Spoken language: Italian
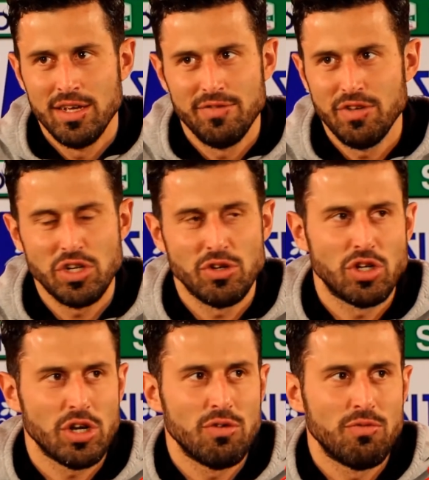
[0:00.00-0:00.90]
invece non
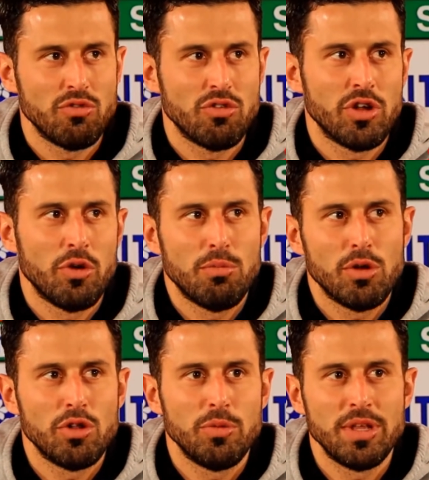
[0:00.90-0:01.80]
c'è confusione, è un
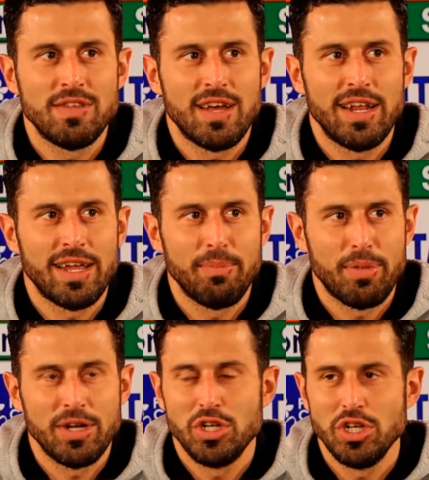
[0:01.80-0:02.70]
modo di pensare che
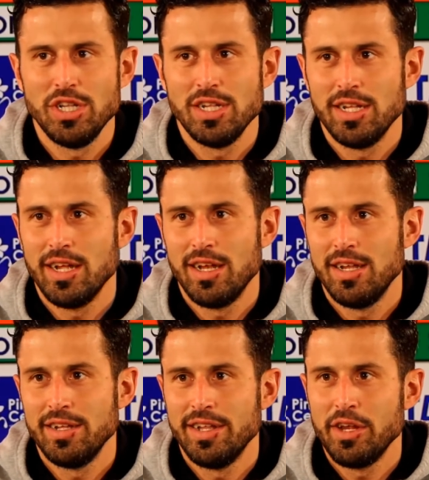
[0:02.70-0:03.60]
prescinde
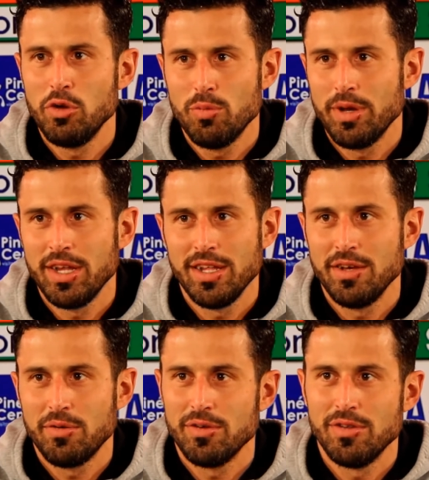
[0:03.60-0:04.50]
dal, dai numeri di,